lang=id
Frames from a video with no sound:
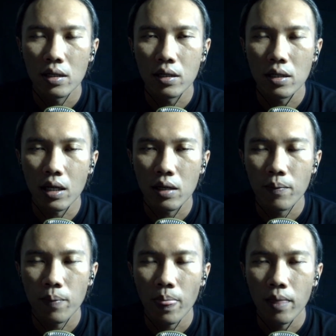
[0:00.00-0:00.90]
nah
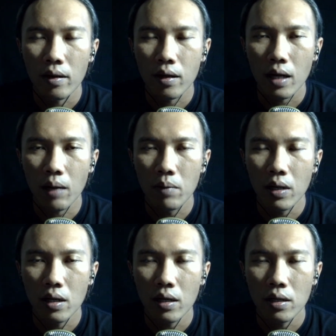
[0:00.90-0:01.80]

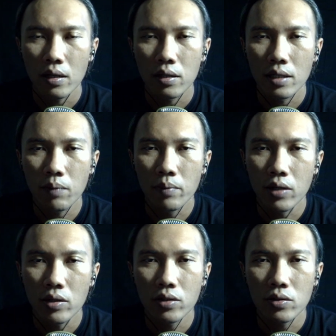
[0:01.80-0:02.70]
kabel yang
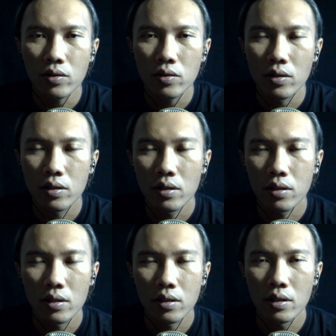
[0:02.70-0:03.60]
biru itu
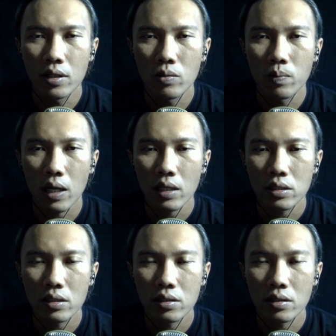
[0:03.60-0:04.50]

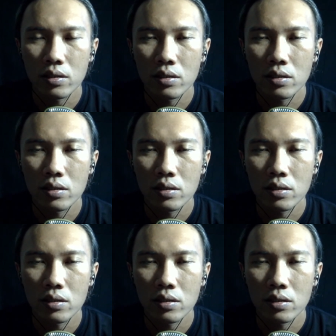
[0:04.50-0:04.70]
dikupas